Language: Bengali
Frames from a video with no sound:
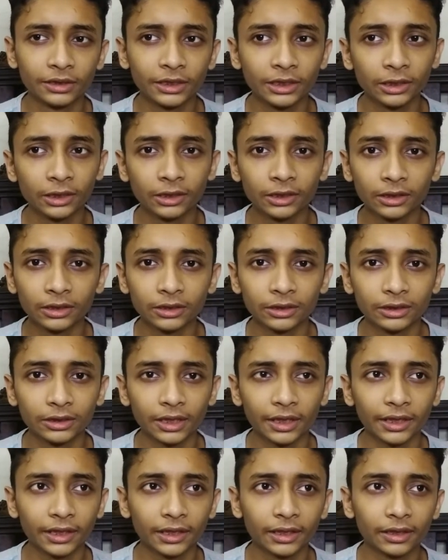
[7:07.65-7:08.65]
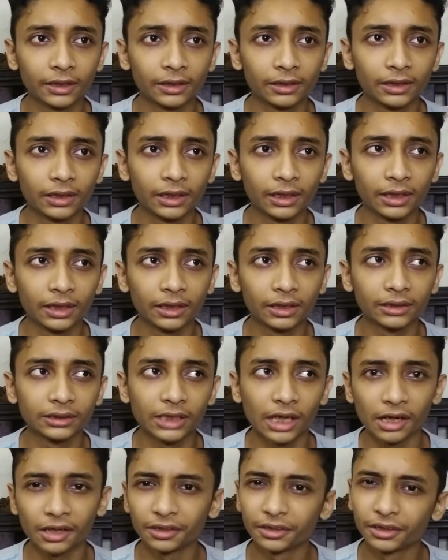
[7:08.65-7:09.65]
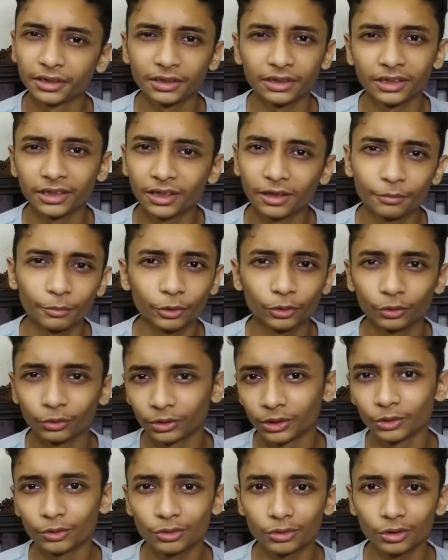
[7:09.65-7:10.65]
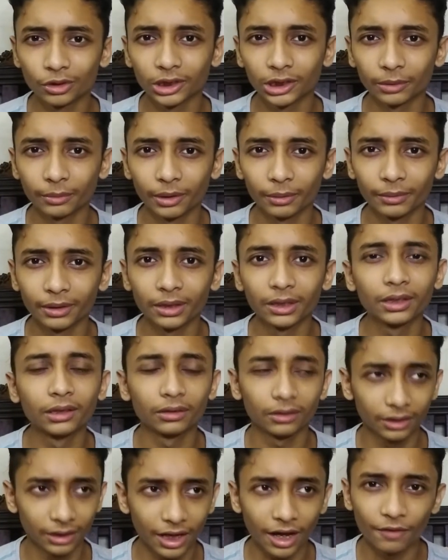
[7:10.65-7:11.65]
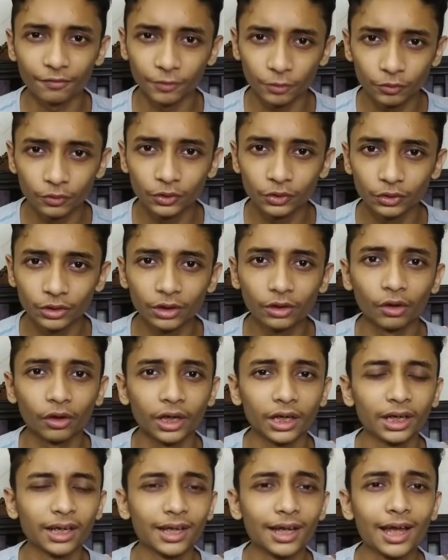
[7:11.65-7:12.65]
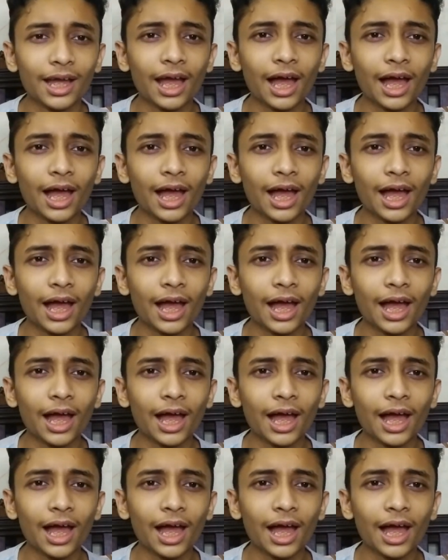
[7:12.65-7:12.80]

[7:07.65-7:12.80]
তিন থেকে সাড়ে তিন দিনের মতন ইউজ করতে পারবেন রাফ ইউজ যদি করেন